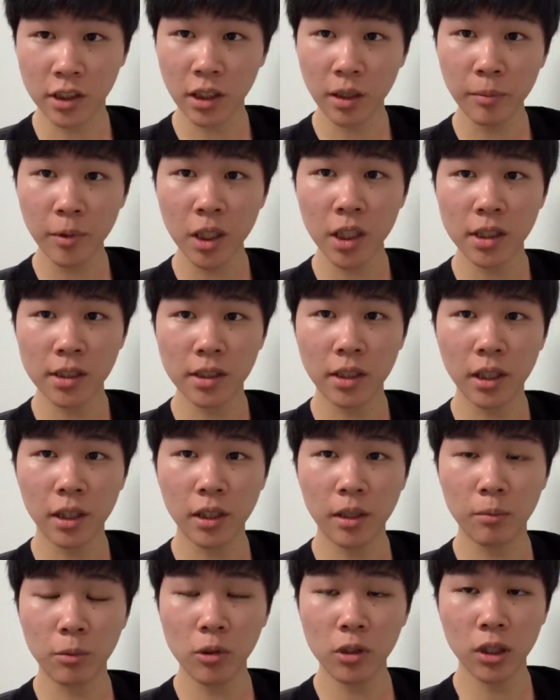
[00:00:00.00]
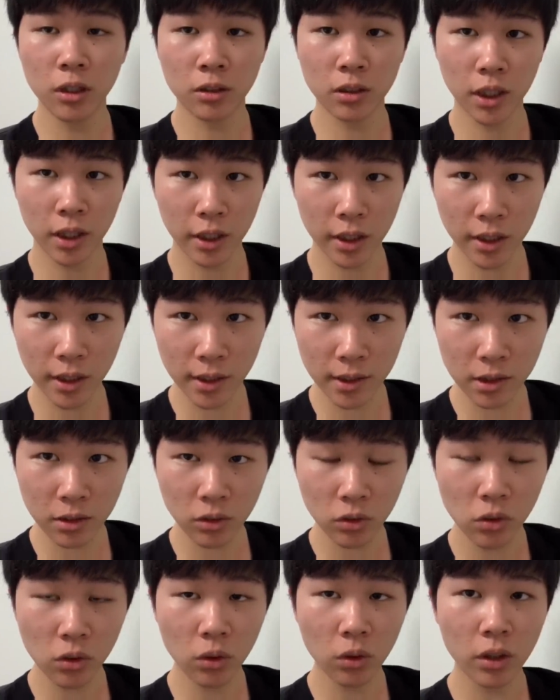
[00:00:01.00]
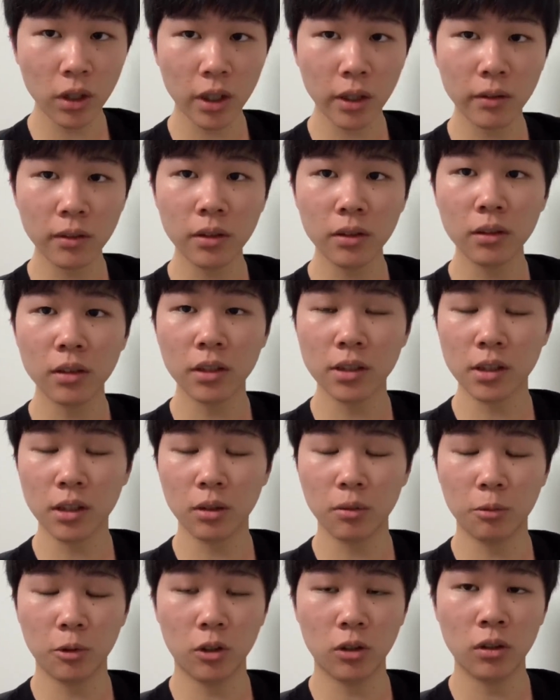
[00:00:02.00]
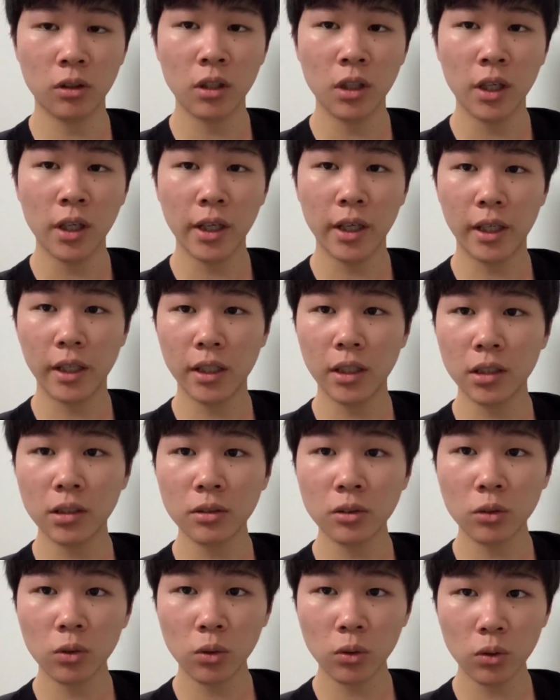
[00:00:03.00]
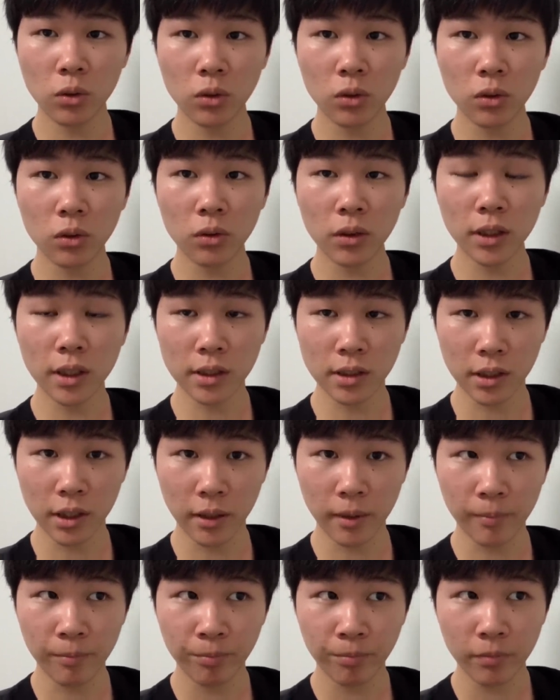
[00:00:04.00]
なみにですね、僕は普段イギリスの高校に通ってるんですけども、イギリスの高校はですね、